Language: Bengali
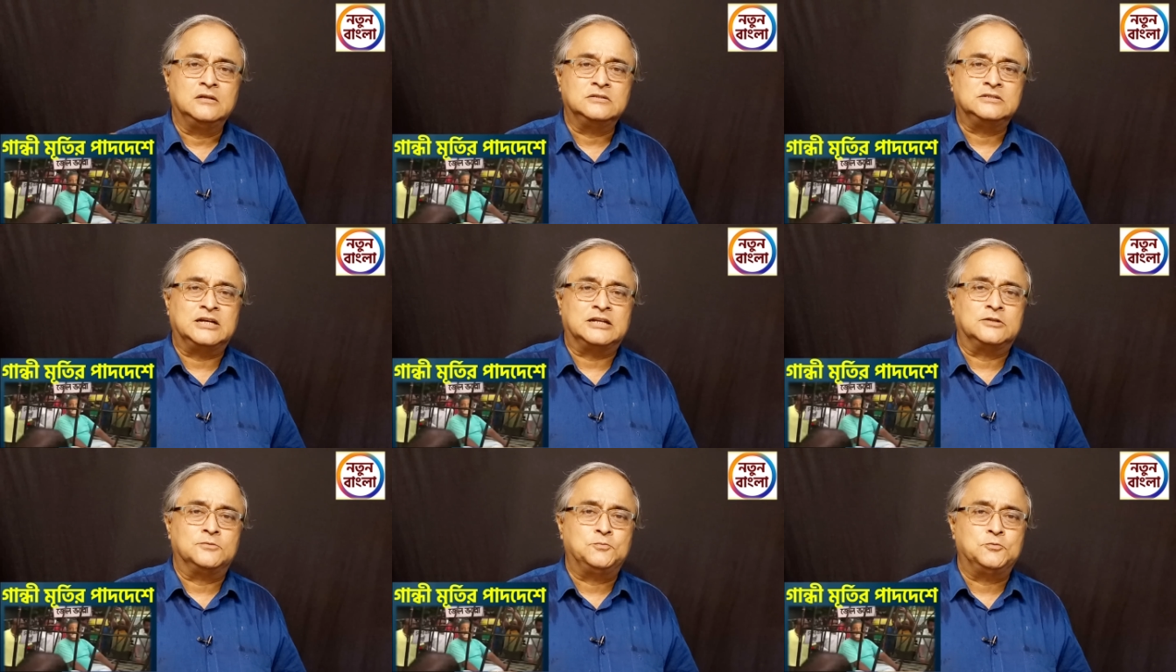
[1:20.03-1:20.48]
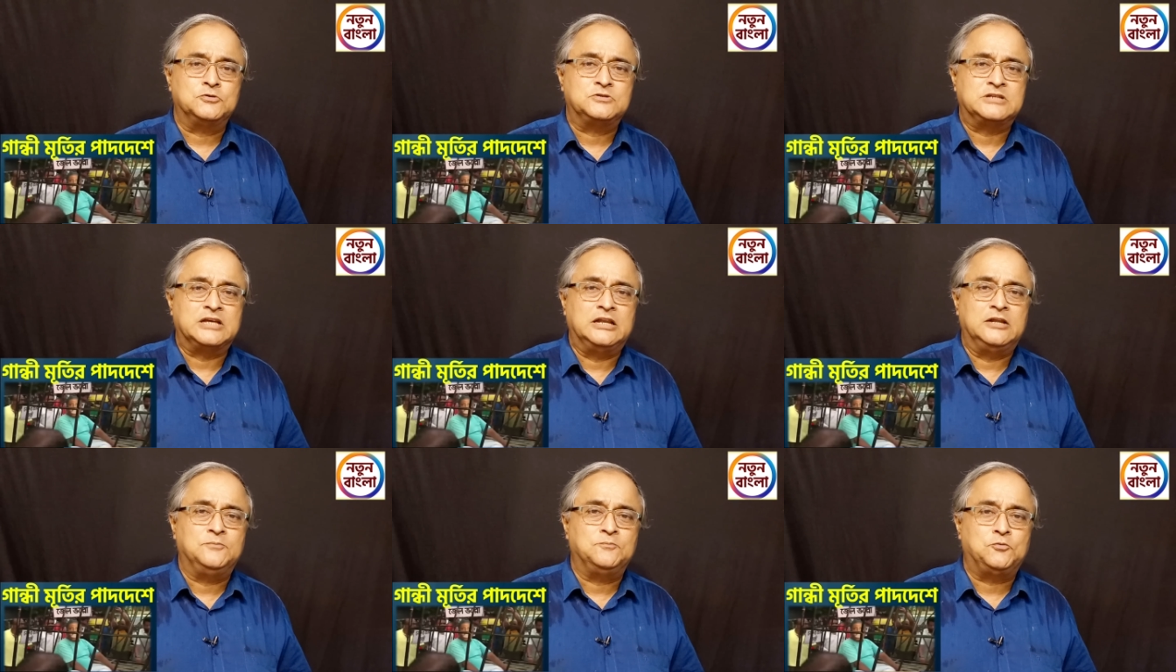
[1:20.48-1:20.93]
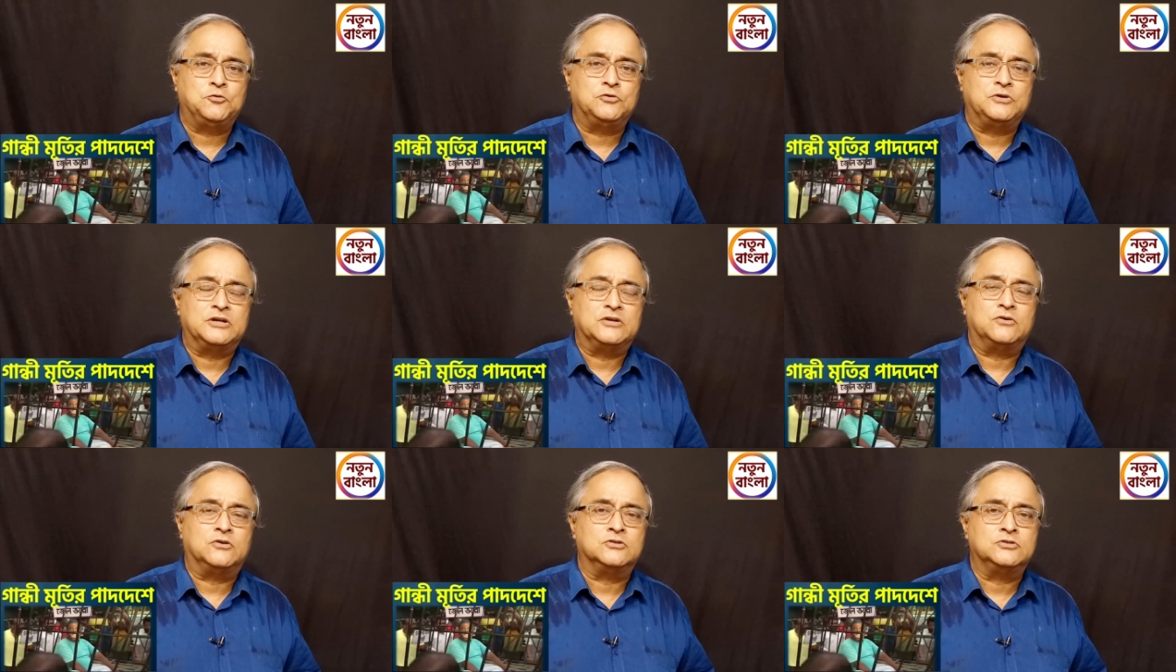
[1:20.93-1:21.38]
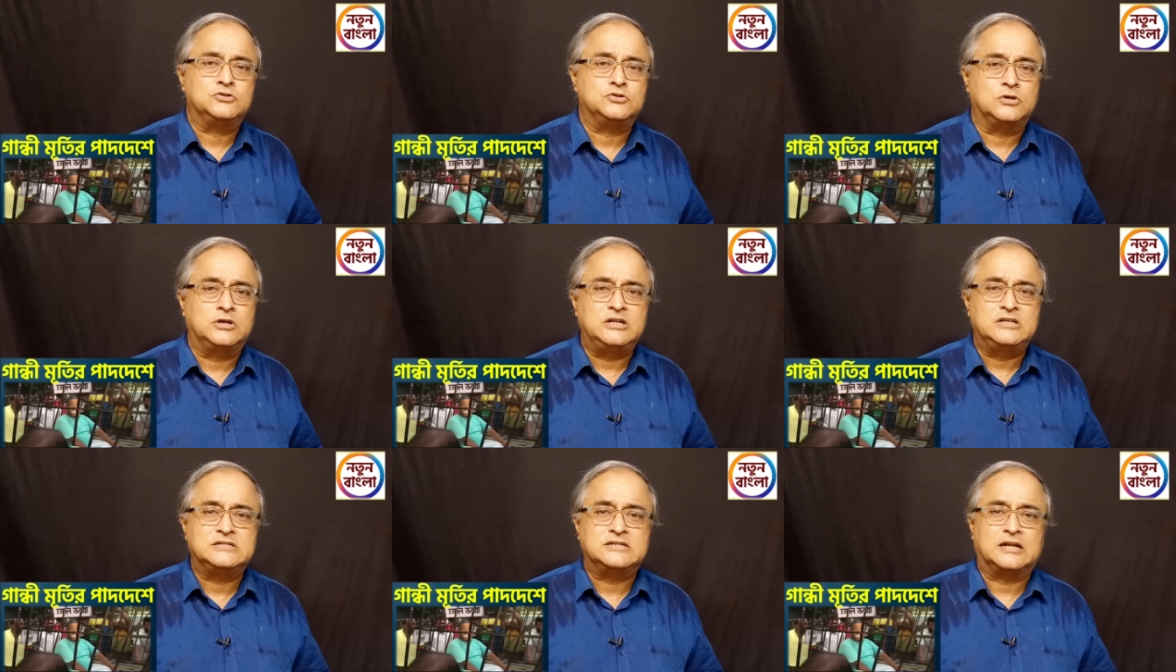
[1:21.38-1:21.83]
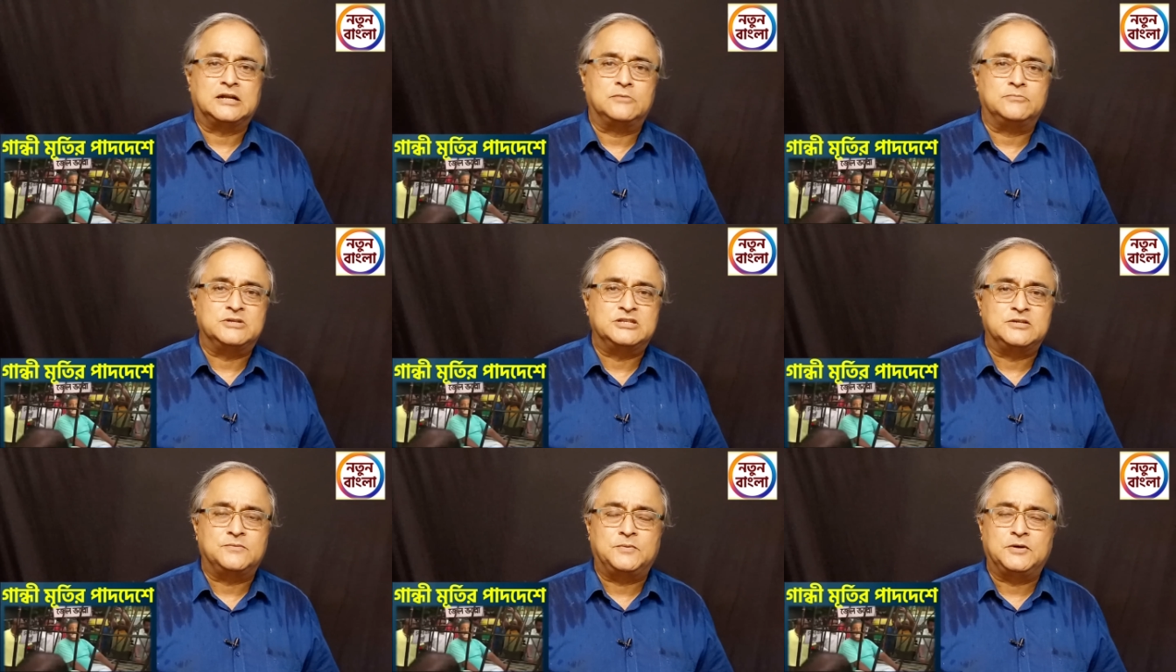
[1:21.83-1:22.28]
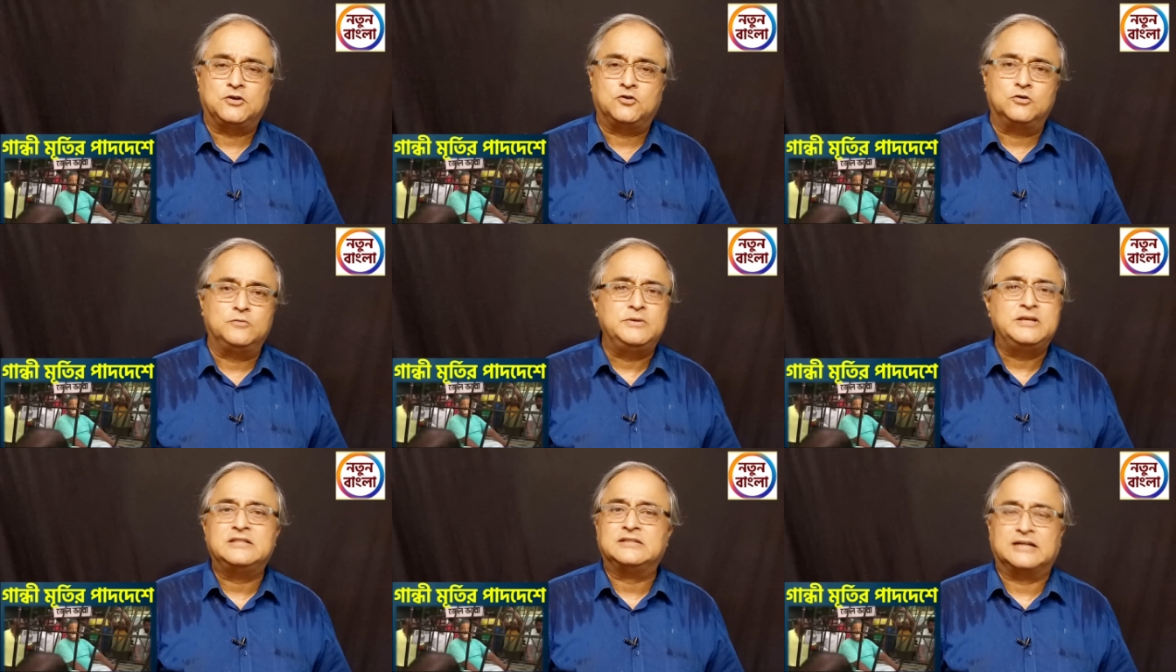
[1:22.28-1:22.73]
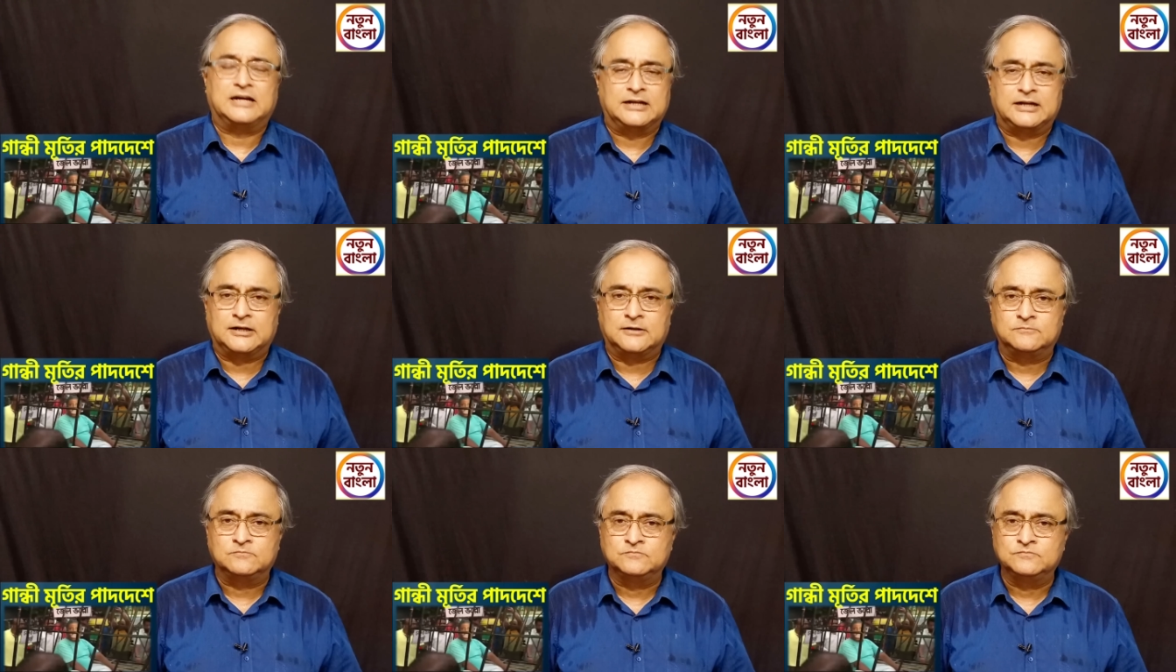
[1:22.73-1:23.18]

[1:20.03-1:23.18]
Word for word: যাদবপুর সেলিমপুর অঞ্চলে যারা বিজেপি কর্মী তারা